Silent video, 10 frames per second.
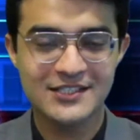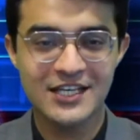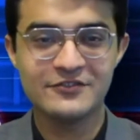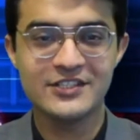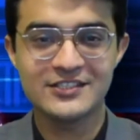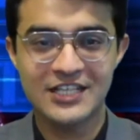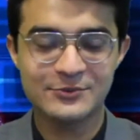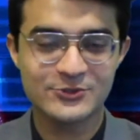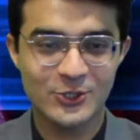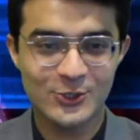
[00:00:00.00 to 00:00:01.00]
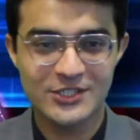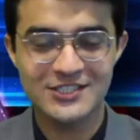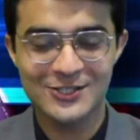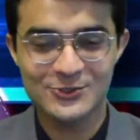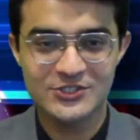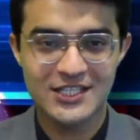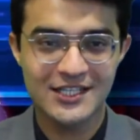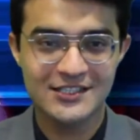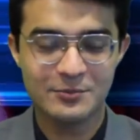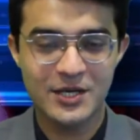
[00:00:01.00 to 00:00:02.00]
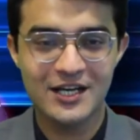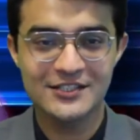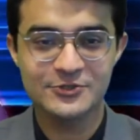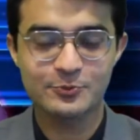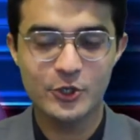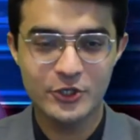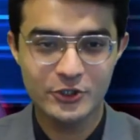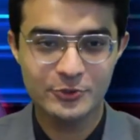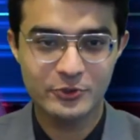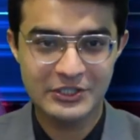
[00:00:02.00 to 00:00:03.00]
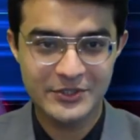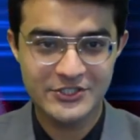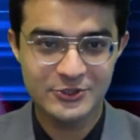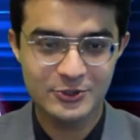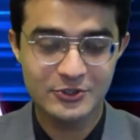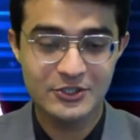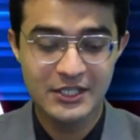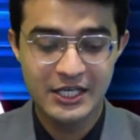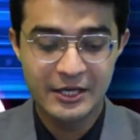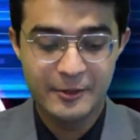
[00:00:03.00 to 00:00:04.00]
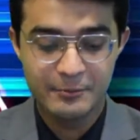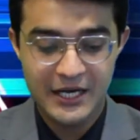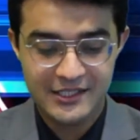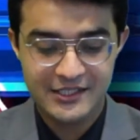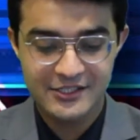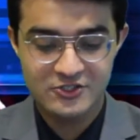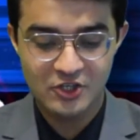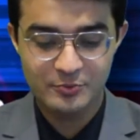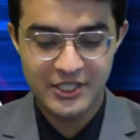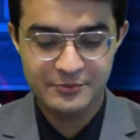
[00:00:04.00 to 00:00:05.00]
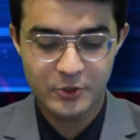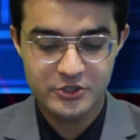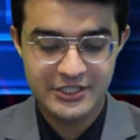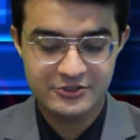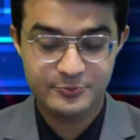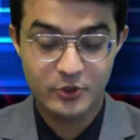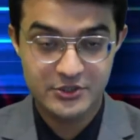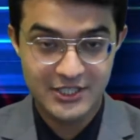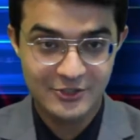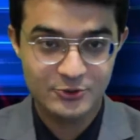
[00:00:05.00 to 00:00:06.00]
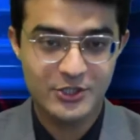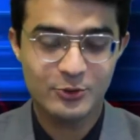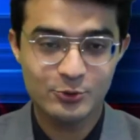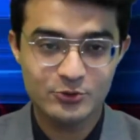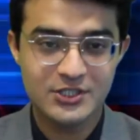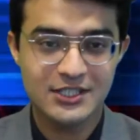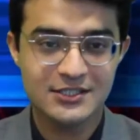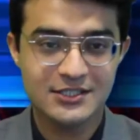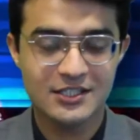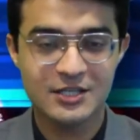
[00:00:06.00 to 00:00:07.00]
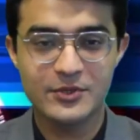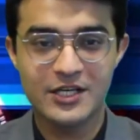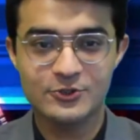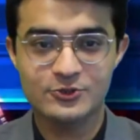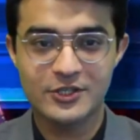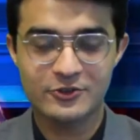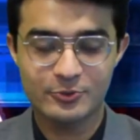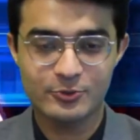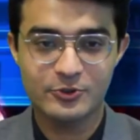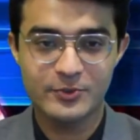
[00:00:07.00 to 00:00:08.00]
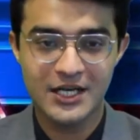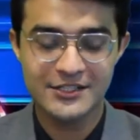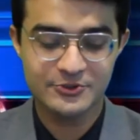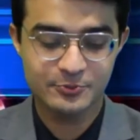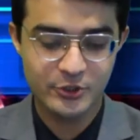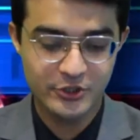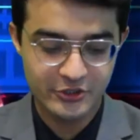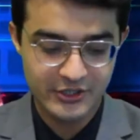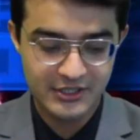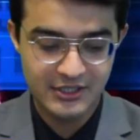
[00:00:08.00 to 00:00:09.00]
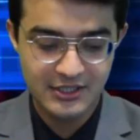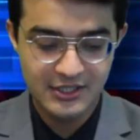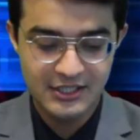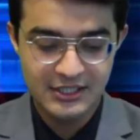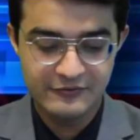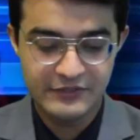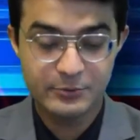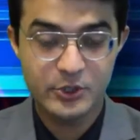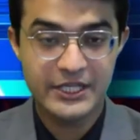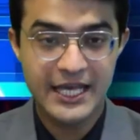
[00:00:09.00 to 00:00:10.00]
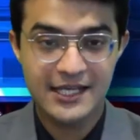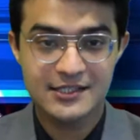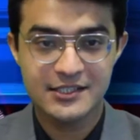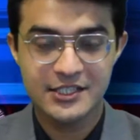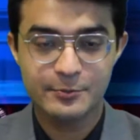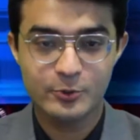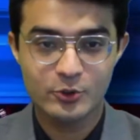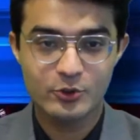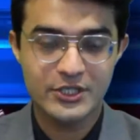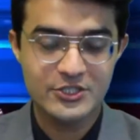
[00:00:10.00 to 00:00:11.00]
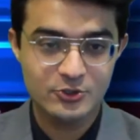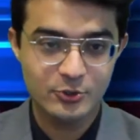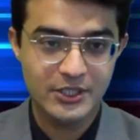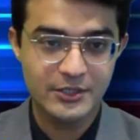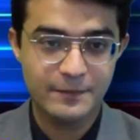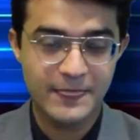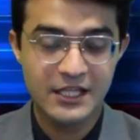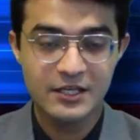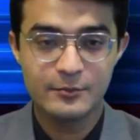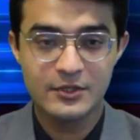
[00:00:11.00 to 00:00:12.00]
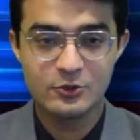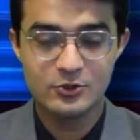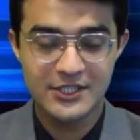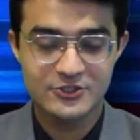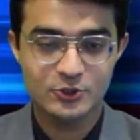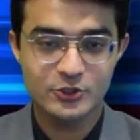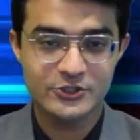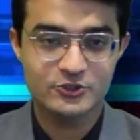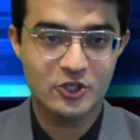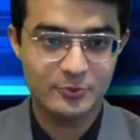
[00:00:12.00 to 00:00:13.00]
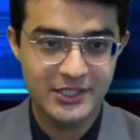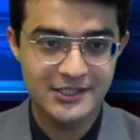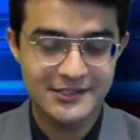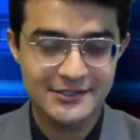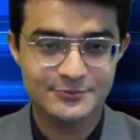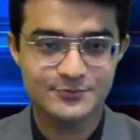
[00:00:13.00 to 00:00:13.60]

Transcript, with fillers: তানবির শাম সকলকে স্বাগত জানাই দ্য বাংলাদেশ মনিটর পরিবেশিত পাক্ষিক সংবাদ পর্যালোচনা অনুষ্ঠান যেখানে আমরা আলোচনা করব বাংলাদেশ মনিটরের ফেব্রুয়ারি এক থেকে পনেরো ইস্যুয়ের উল্লেখযোগ্য কিছু সংবাদ নিয়ে